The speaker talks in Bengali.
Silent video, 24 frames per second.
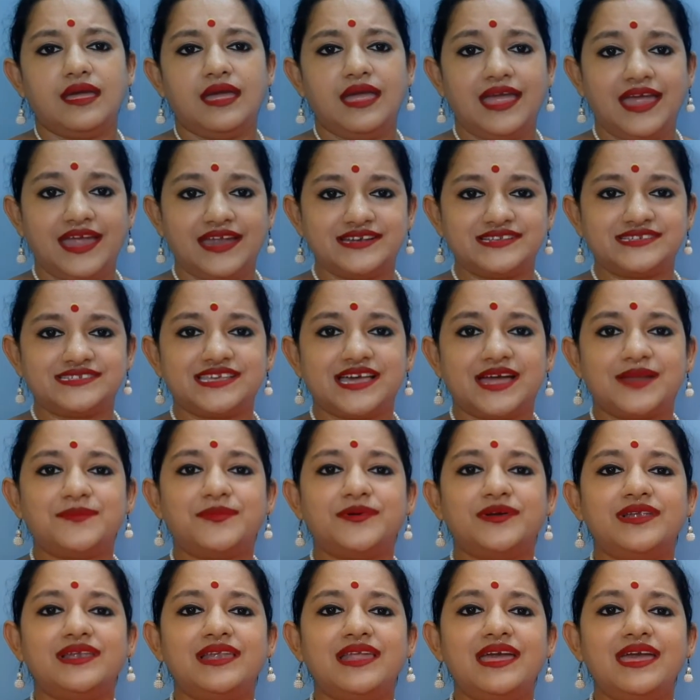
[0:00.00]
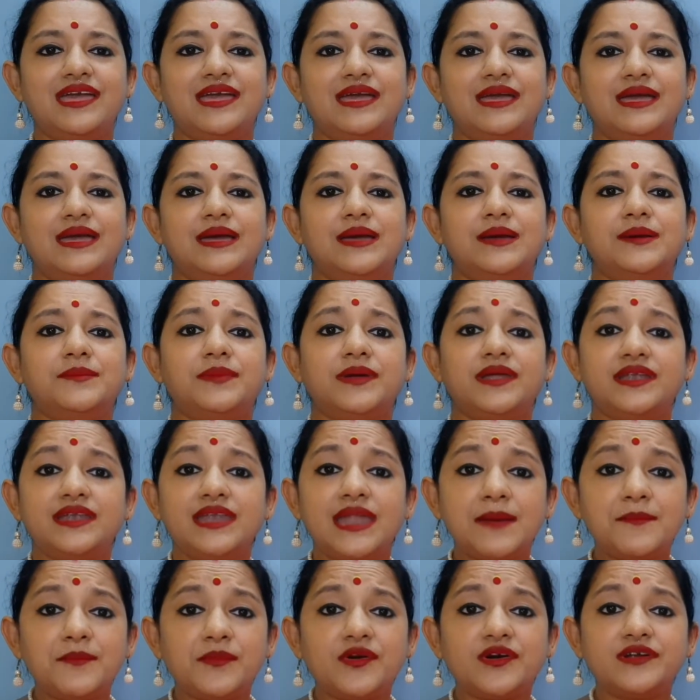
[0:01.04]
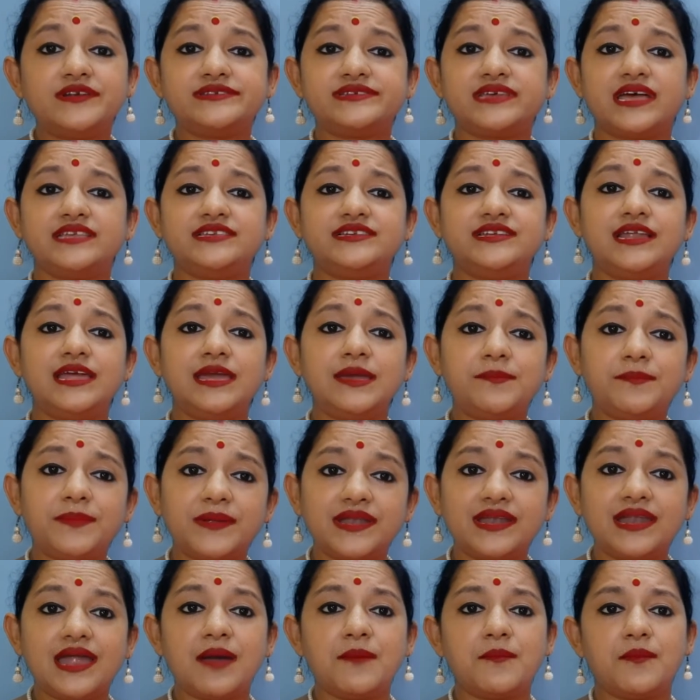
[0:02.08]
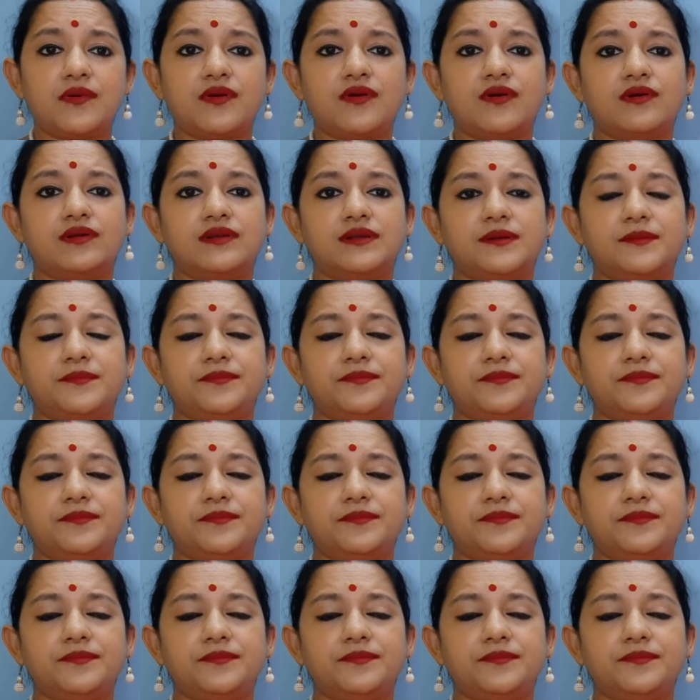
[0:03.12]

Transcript: হেড স্যার বললে প্রণাম কর সাজলে প্রণাম কর